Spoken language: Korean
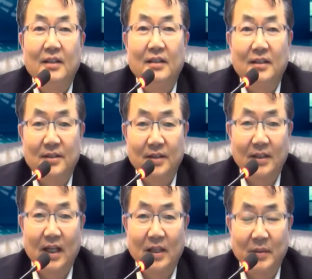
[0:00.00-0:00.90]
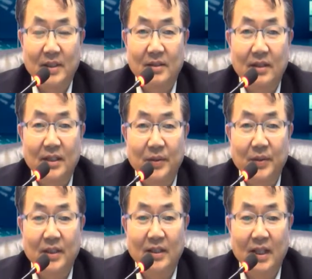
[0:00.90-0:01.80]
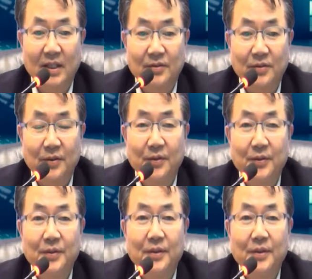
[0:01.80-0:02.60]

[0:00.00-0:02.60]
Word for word: 어, 저희 다름에서 가지고 있는 아이스튜디오